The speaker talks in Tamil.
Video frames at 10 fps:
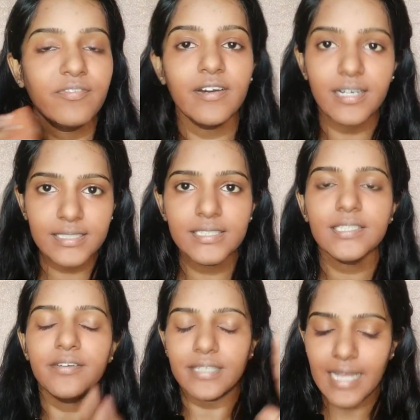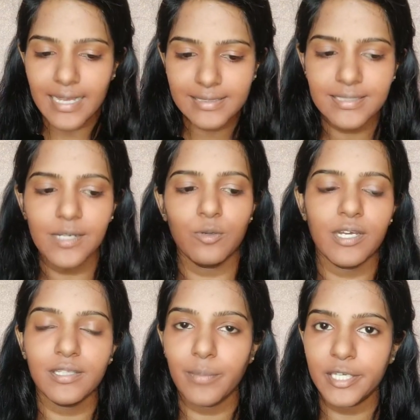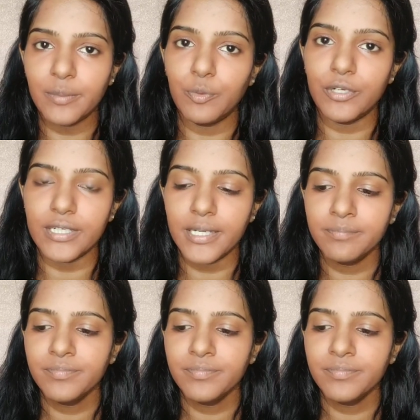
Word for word: ஃபர்ஸ்ட் ரிலாக்ஸ்டாக உட்காந்து மேக்கப் போடுங்க